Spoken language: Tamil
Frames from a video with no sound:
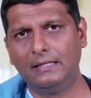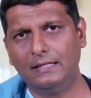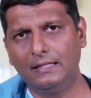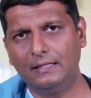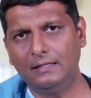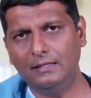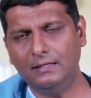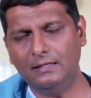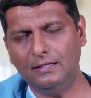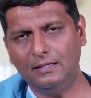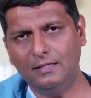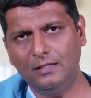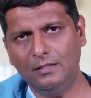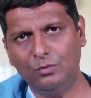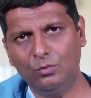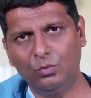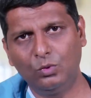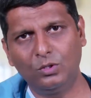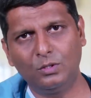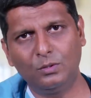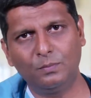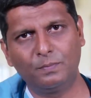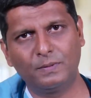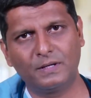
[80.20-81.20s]
எந்த
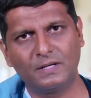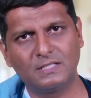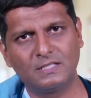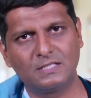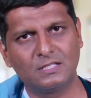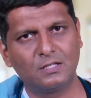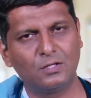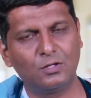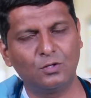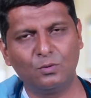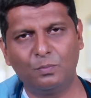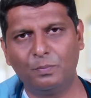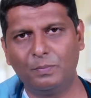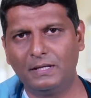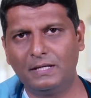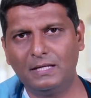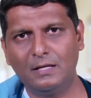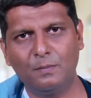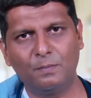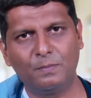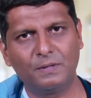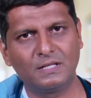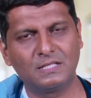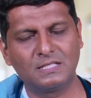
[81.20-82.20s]
ஒரு பிரச்சனையும்
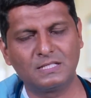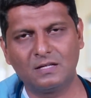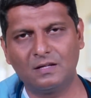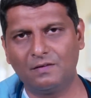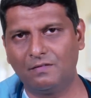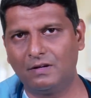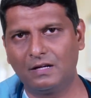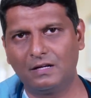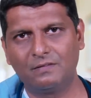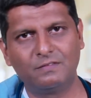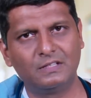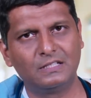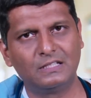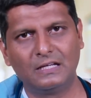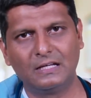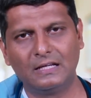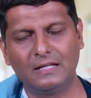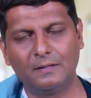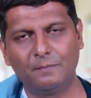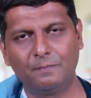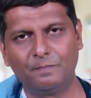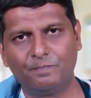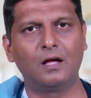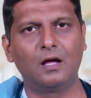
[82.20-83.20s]
பெரிய பிரச்சனை
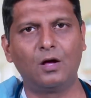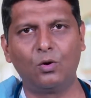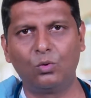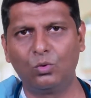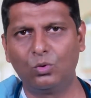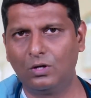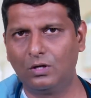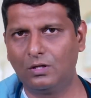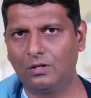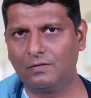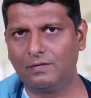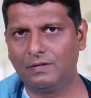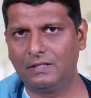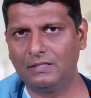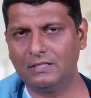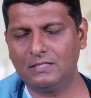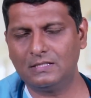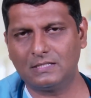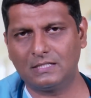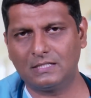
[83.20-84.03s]
வருவதில்லை அவங்களுக்கு வந்து